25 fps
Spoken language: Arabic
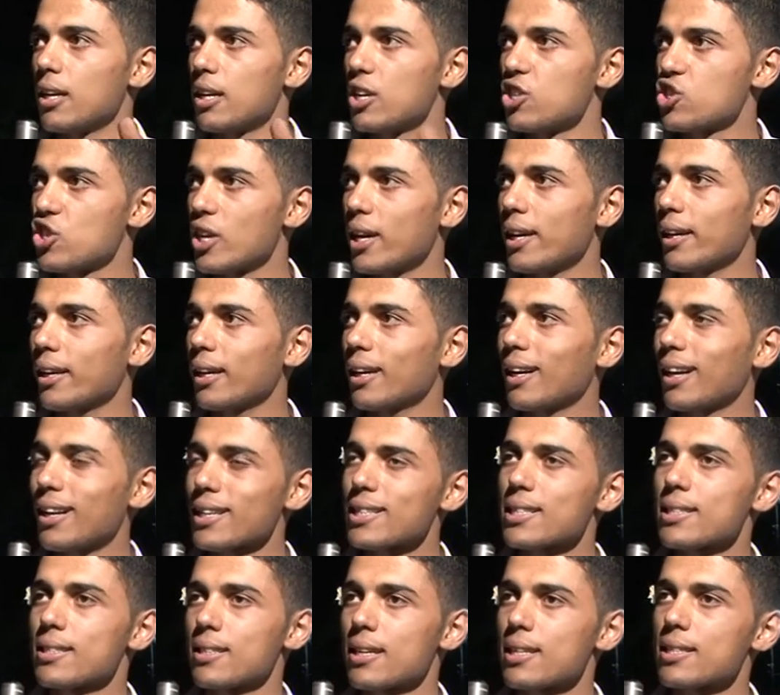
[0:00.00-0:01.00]
جاية
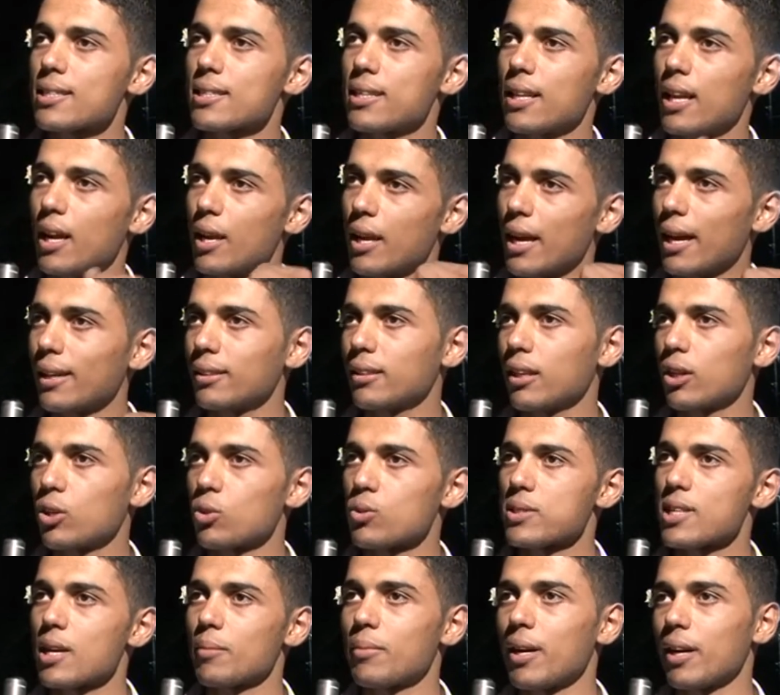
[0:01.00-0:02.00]
خص نص ليحضروا
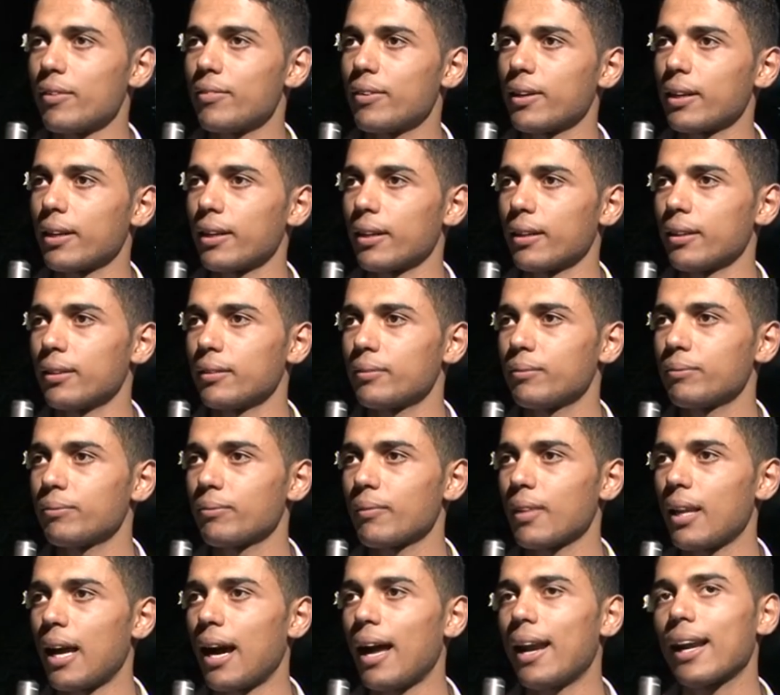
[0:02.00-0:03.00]
صباح فخري
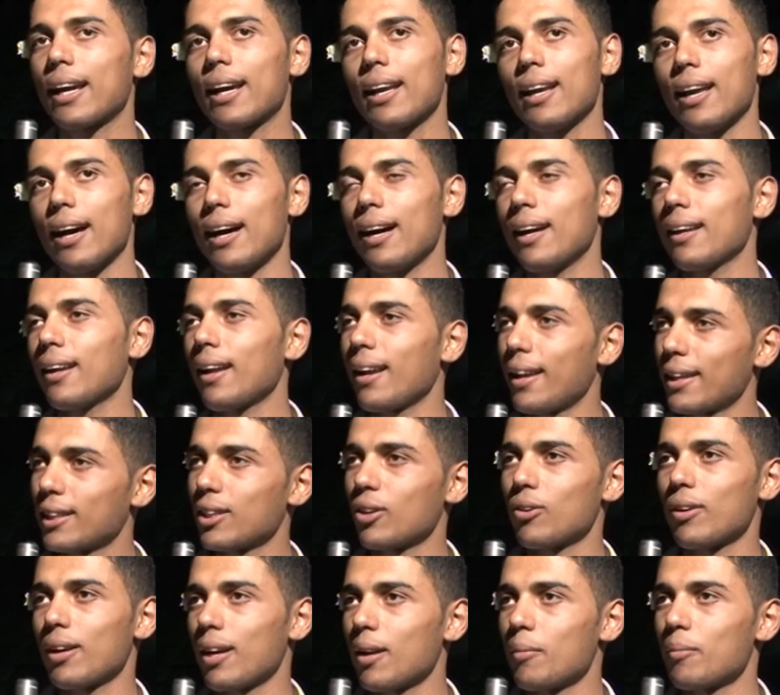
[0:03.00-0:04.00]
على كل حال الله
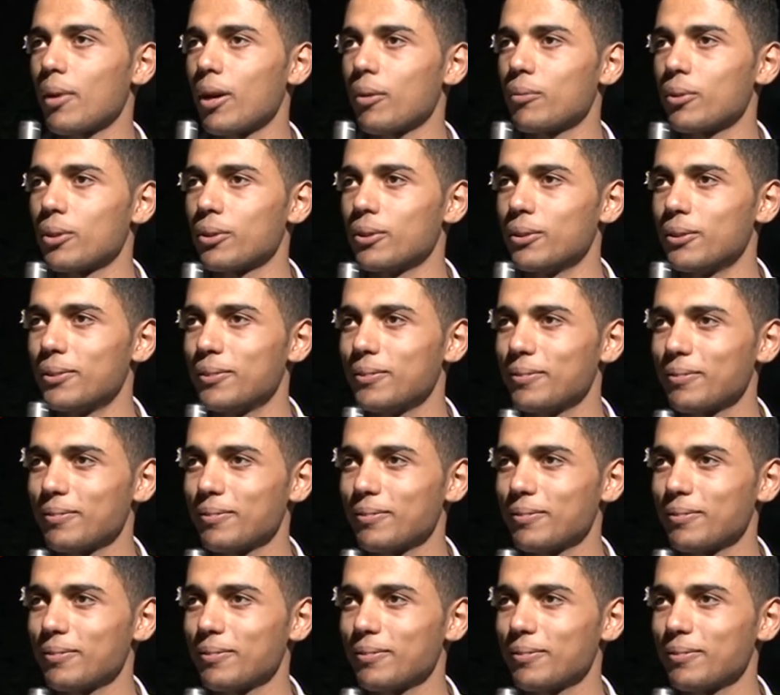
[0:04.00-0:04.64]
يطولنا بعمرهم